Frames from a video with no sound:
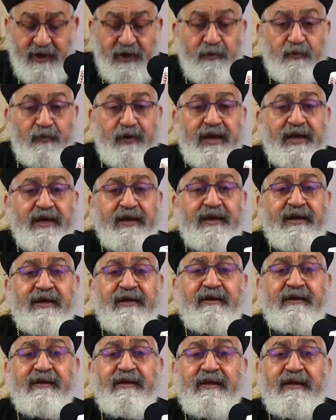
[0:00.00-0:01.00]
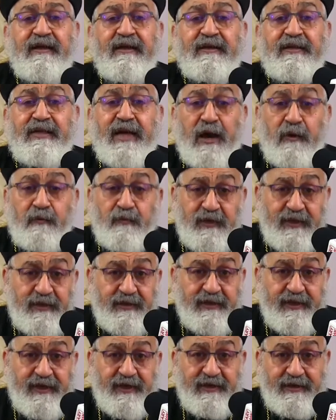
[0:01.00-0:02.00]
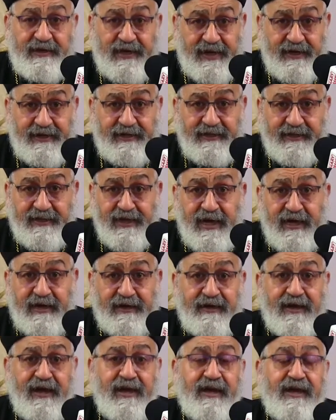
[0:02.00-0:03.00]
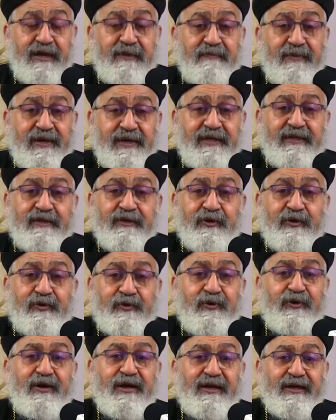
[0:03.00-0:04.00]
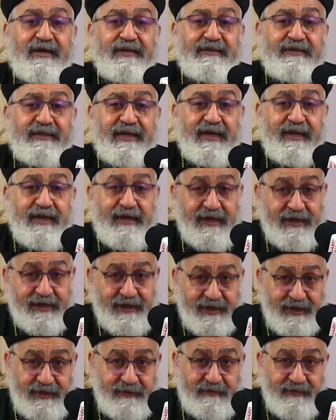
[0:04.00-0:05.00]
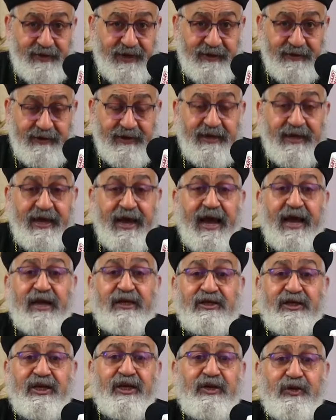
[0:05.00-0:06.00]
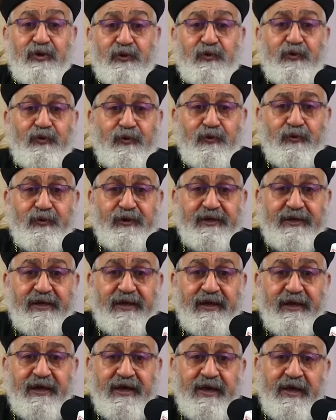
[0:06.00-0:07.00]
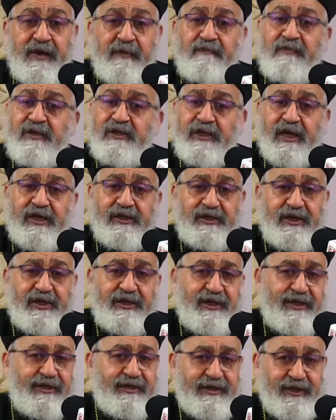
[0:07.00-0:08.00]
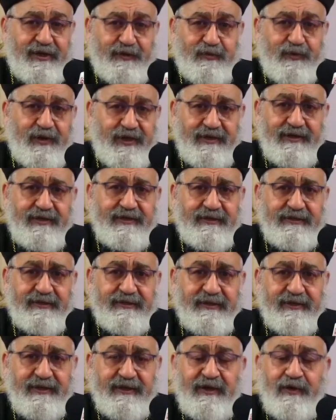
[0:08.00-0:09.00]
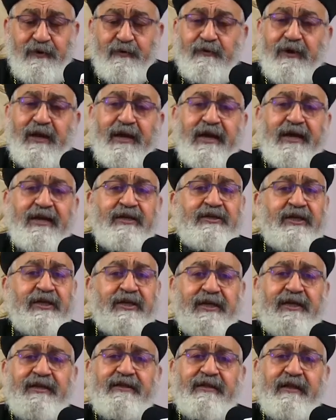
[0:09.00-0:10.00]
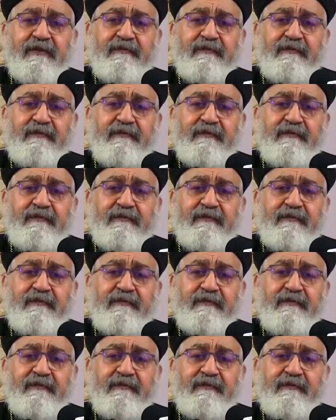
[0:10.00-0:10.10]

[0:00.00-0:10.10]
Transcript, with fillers: وهنا دعوتنا يعني الله لما يدعو كل انسان للخدمه عشان يقول له كده مش عشان انت كويس ولا عشان انت